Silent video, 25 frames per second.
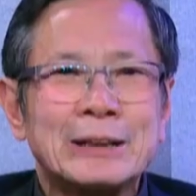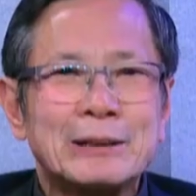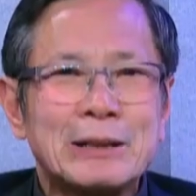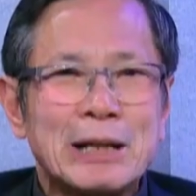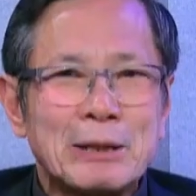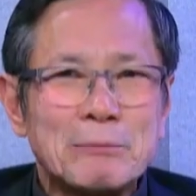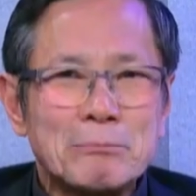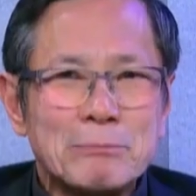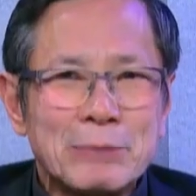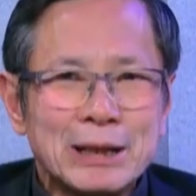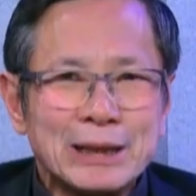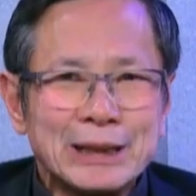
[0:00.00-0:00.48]
wow.
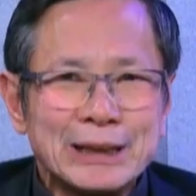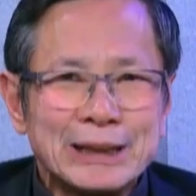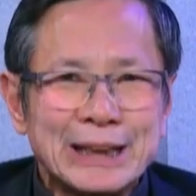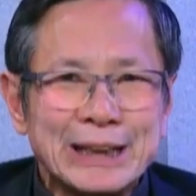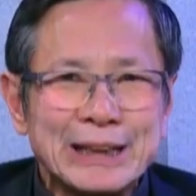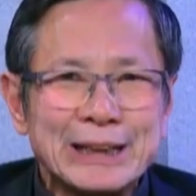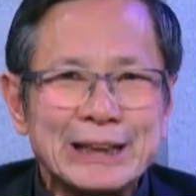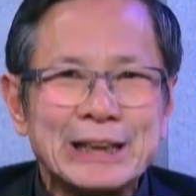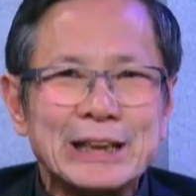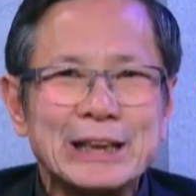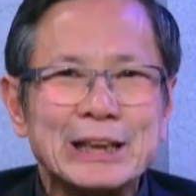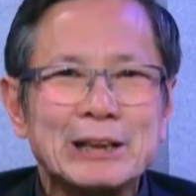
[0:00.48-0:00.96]
để mừng
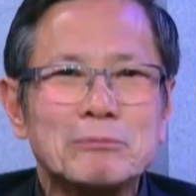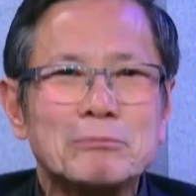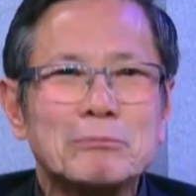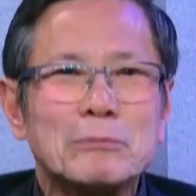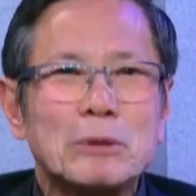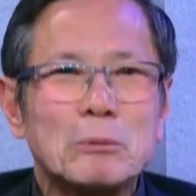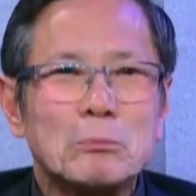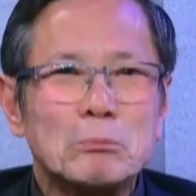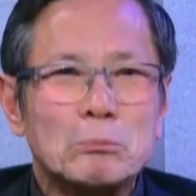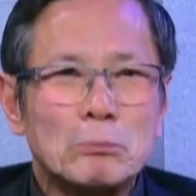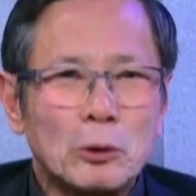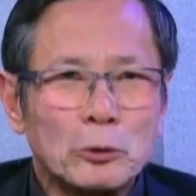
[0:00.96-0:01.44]
kỷ
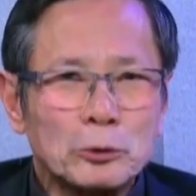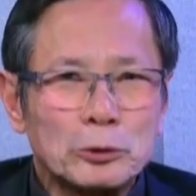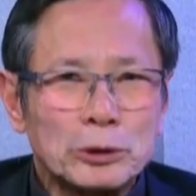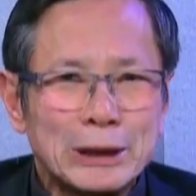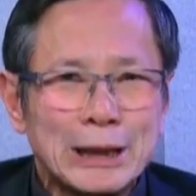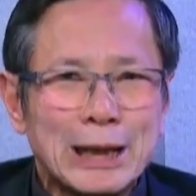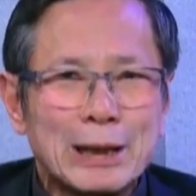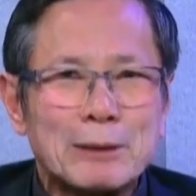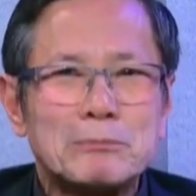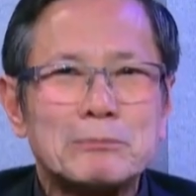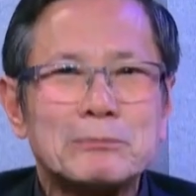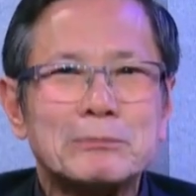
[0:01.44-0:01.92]
niệm ừ. một
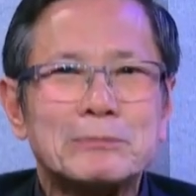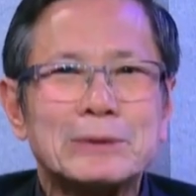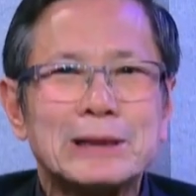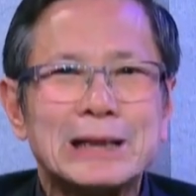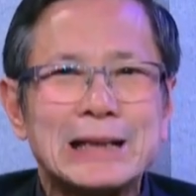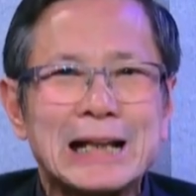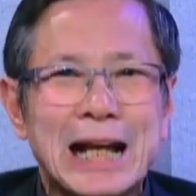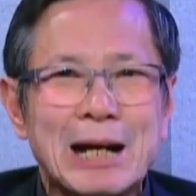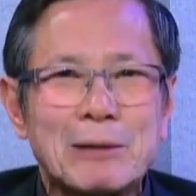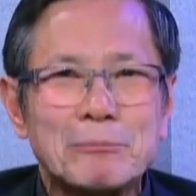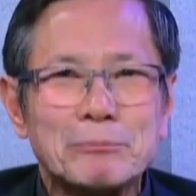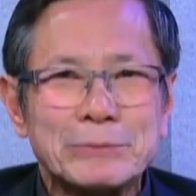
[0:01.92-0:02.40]
năm
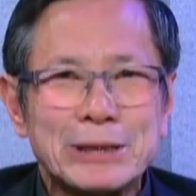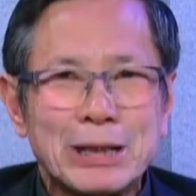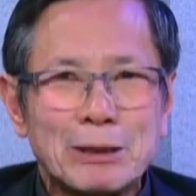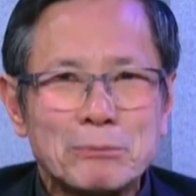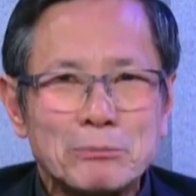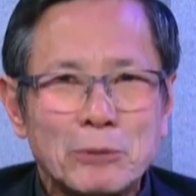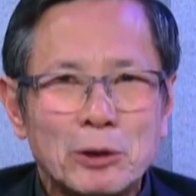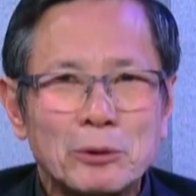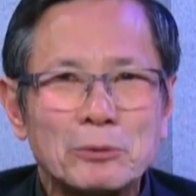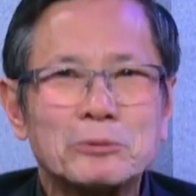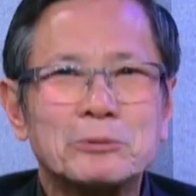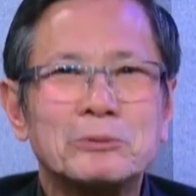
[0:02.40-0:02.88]
làm
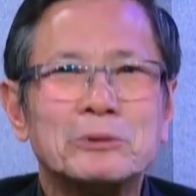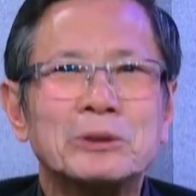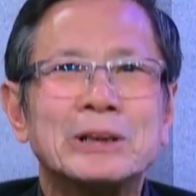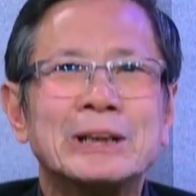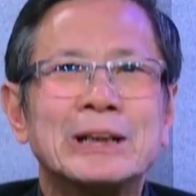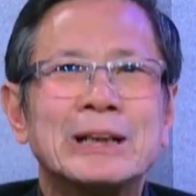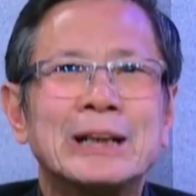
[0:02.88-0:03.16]
giám mục